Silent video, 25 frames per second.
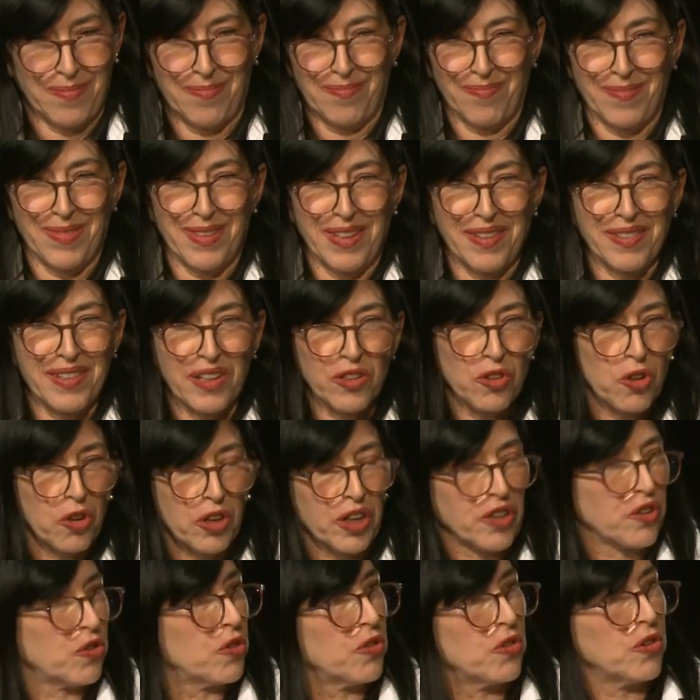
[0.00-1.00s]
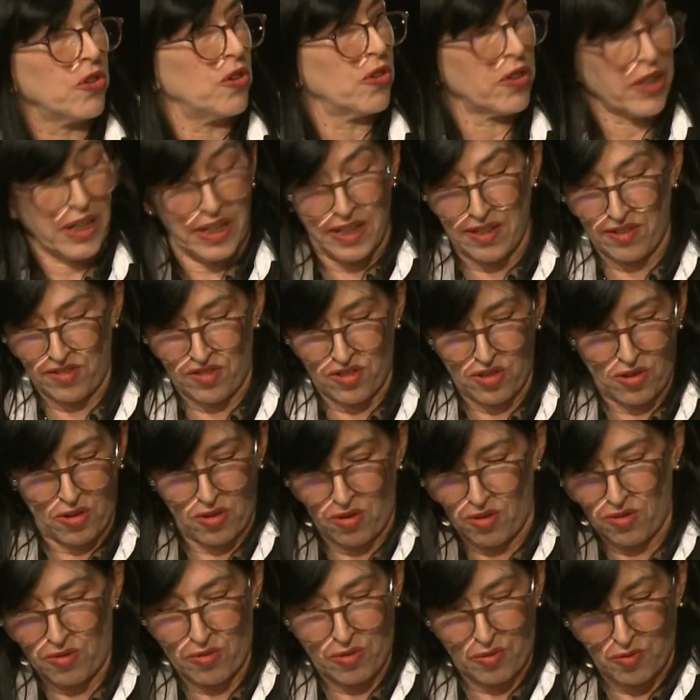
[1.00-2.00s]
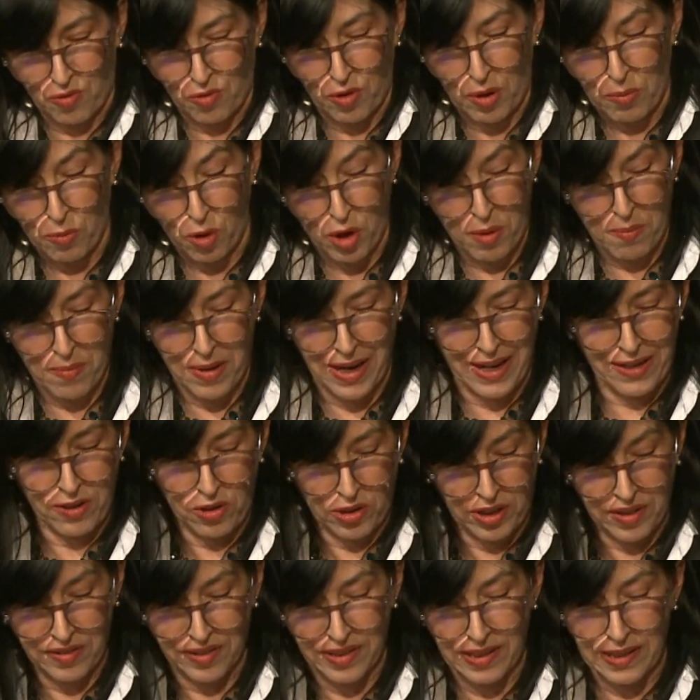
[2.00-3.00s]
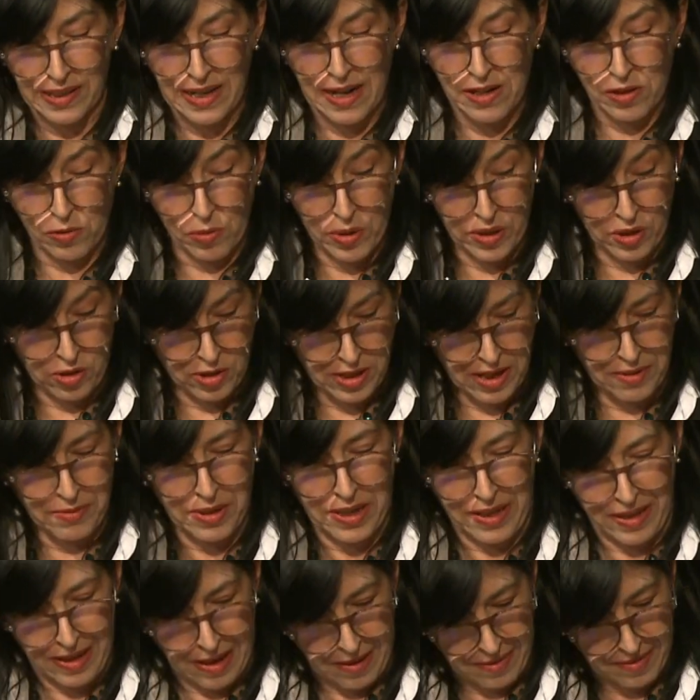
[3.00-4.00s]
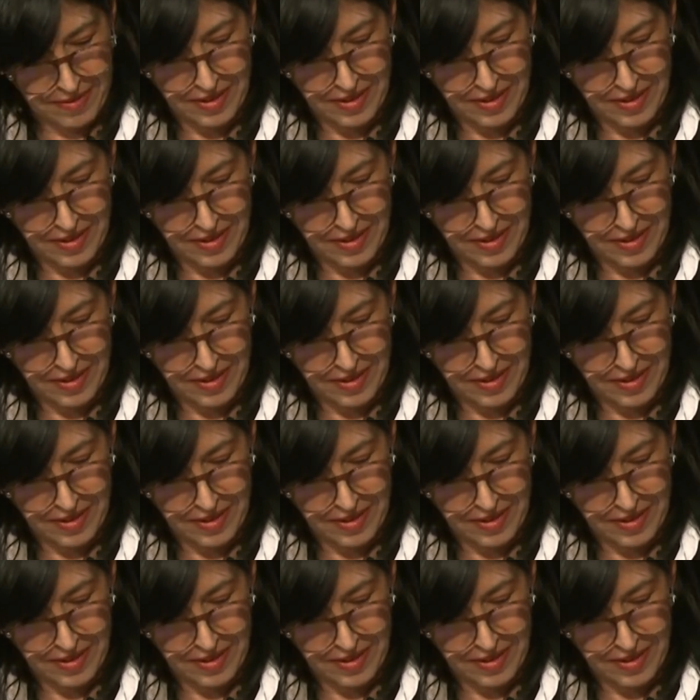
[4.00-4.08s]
diciendo que todo lo que hizo fue muy malo, que se le arruinó la vida.